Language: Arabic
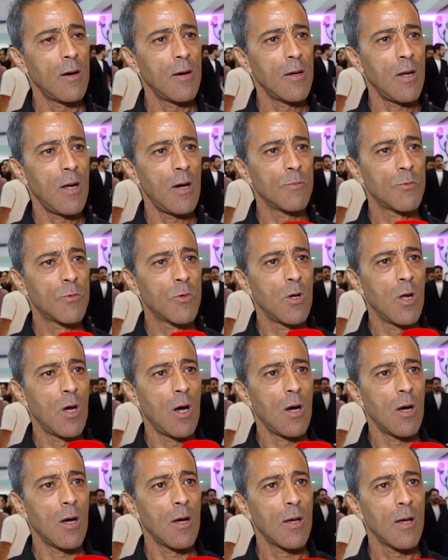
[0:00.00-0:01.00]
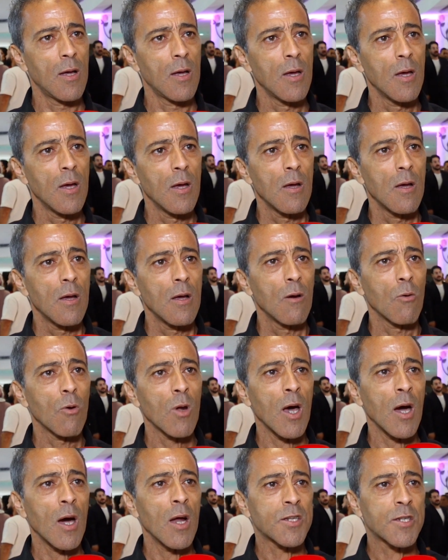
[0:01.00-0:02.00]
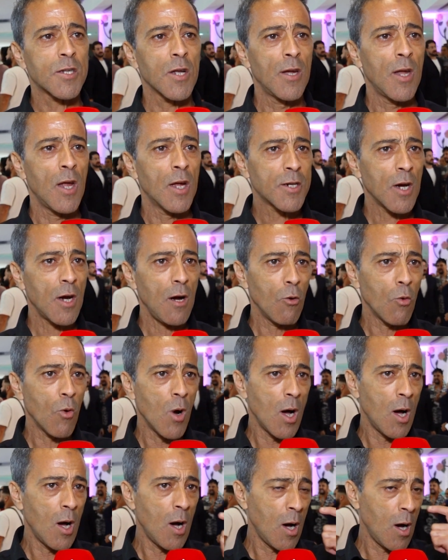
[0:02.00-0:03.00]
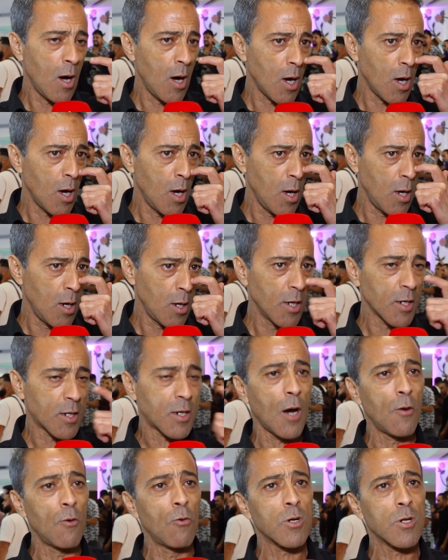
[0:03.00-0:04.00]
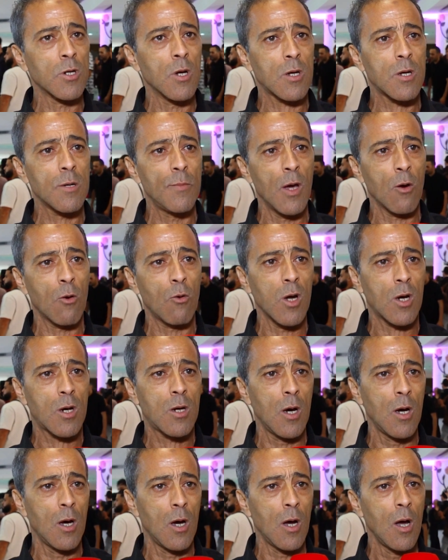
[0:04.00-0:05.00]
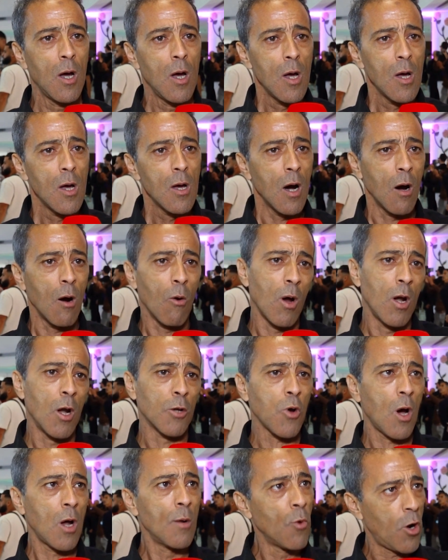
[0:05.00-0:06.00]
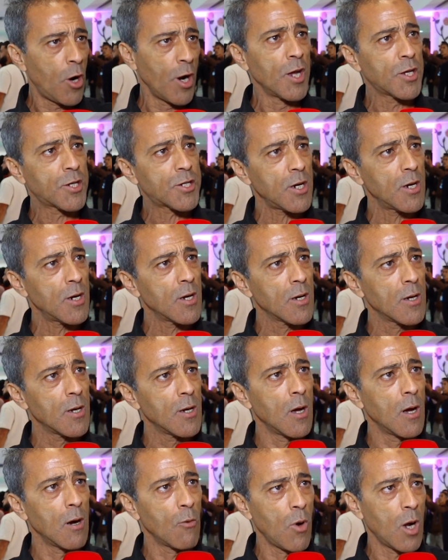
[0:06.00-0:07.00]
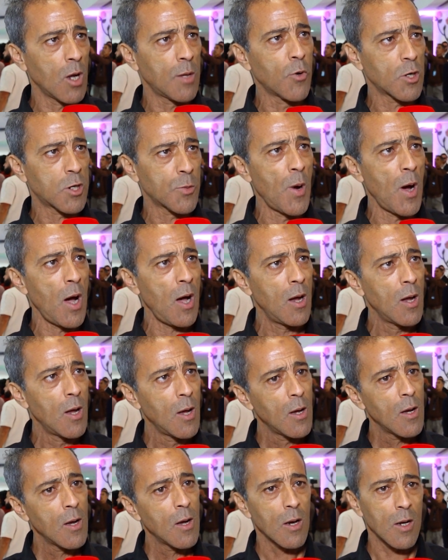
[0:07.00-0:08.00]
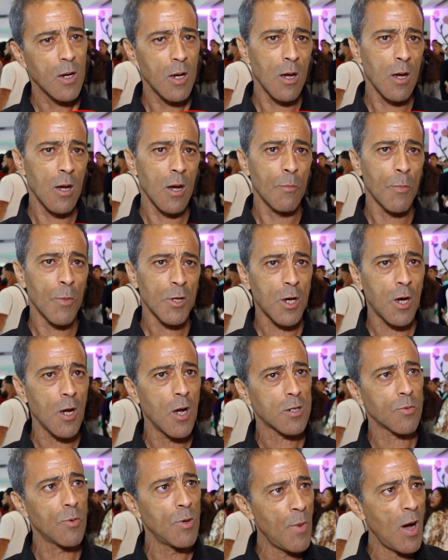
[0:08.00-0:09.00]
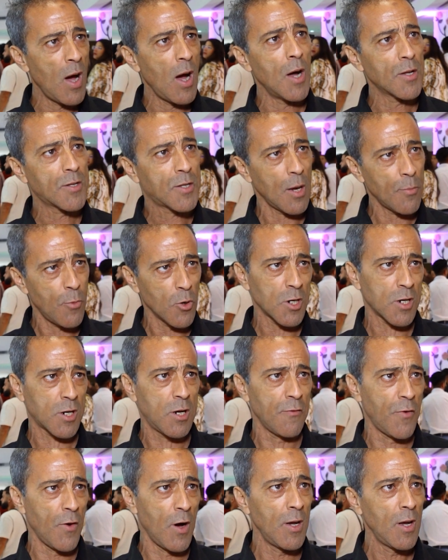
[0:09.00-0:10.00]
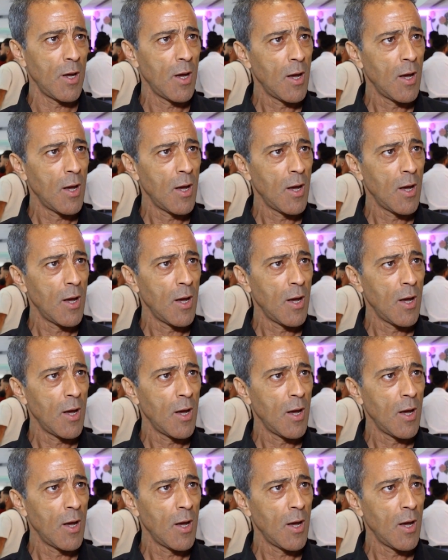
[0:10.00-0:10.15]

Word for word: الحمد لله والله غنسال النجاح هو اللي كانوا كما يقول لك اولا آه، المخرج آه، وليد بوشبح اللي متخرج من المعهد تاع برج الكيفان